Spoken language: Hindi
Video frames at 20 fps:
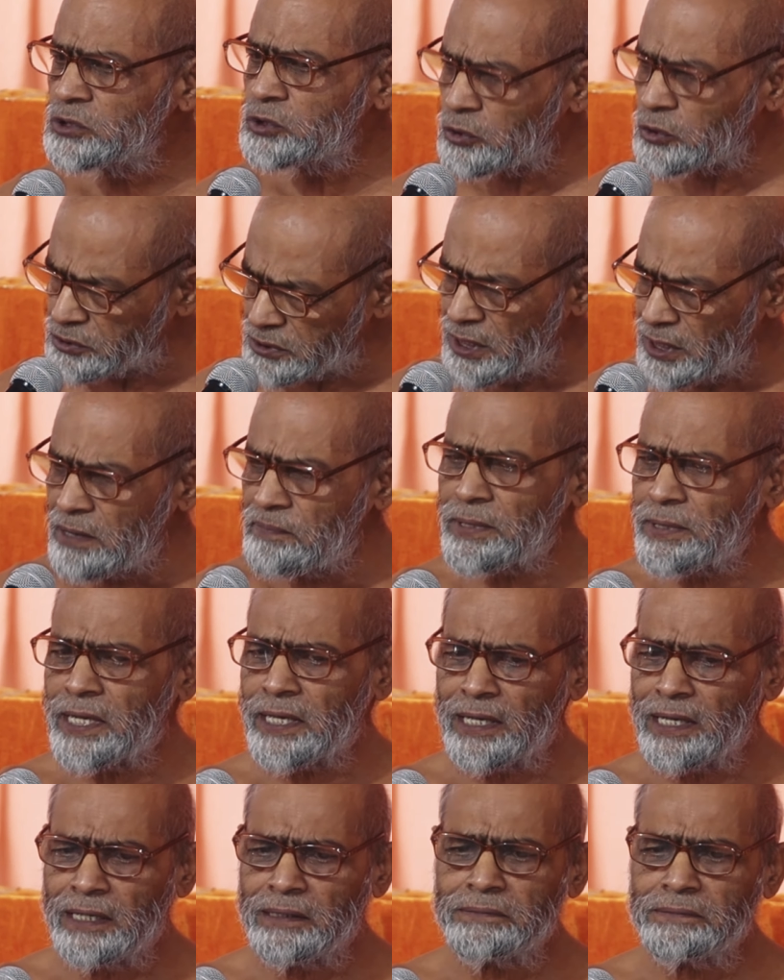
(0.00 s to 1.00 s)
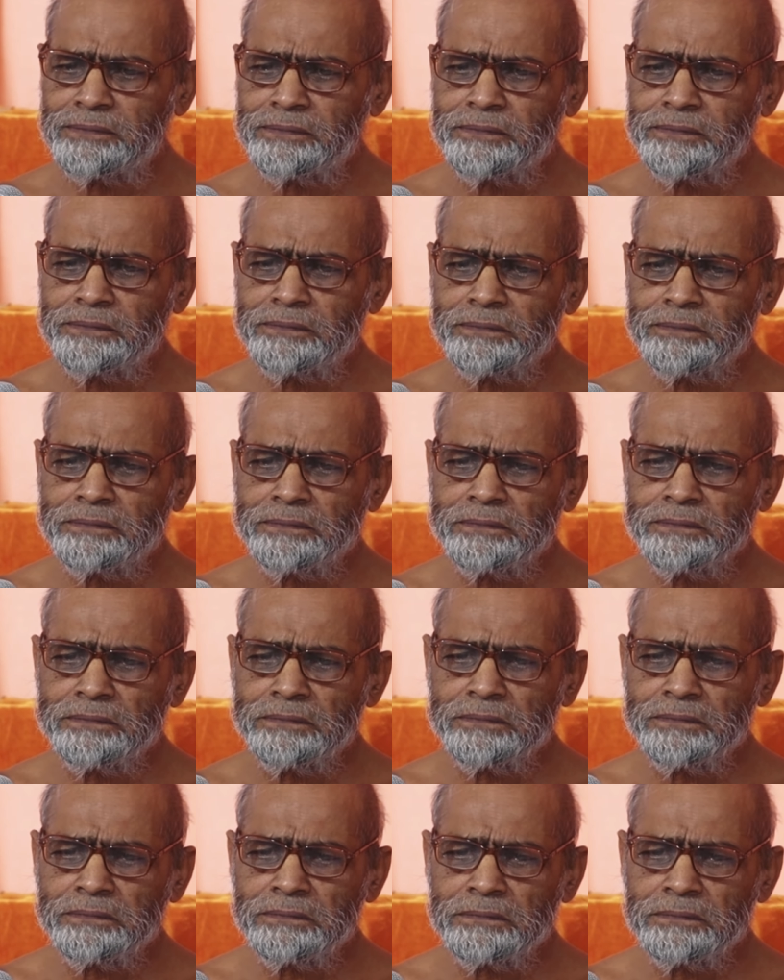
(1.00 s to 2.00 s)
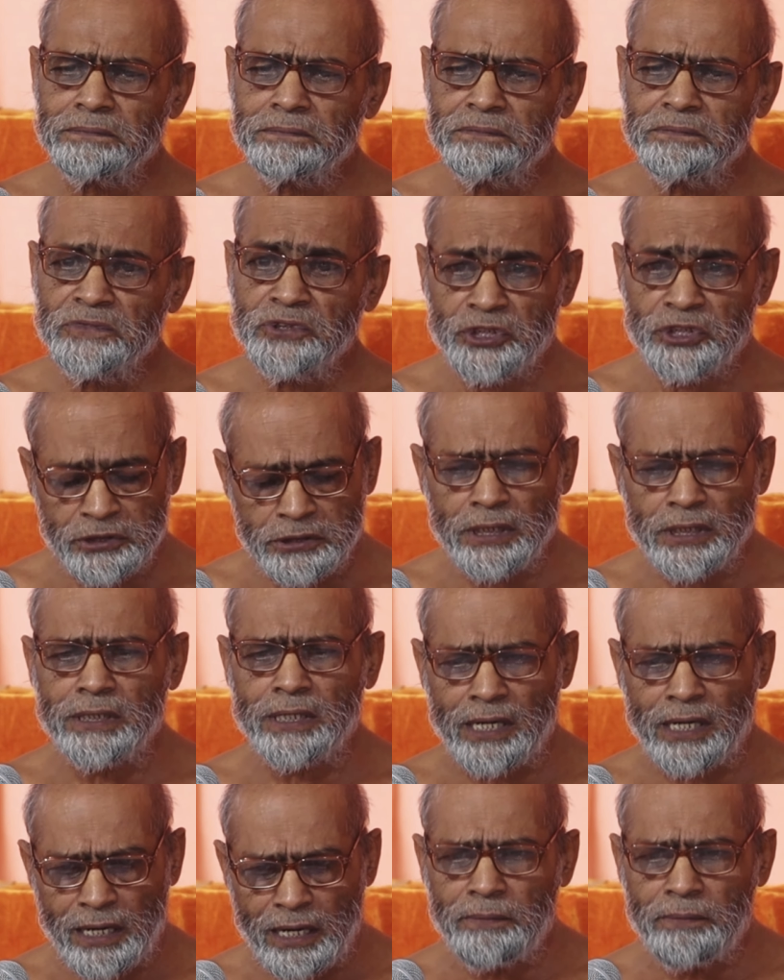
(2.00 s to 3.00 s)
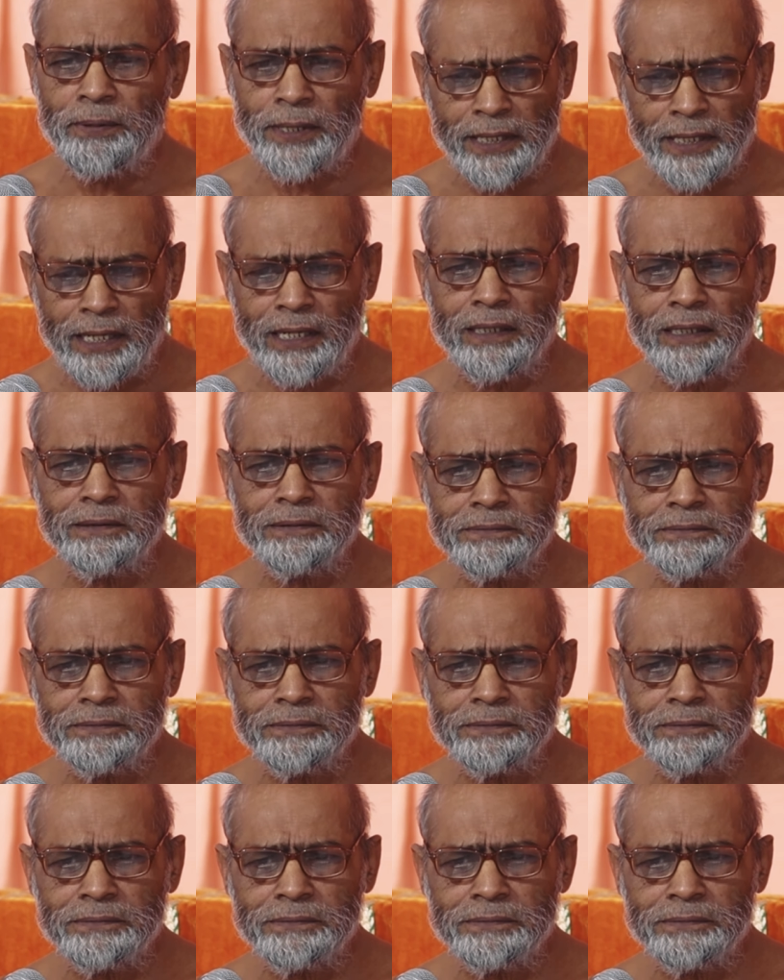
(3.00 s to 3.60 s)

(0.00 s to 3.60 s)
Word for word: सोचना पड़ेगा चिंतन करना पड़ेगा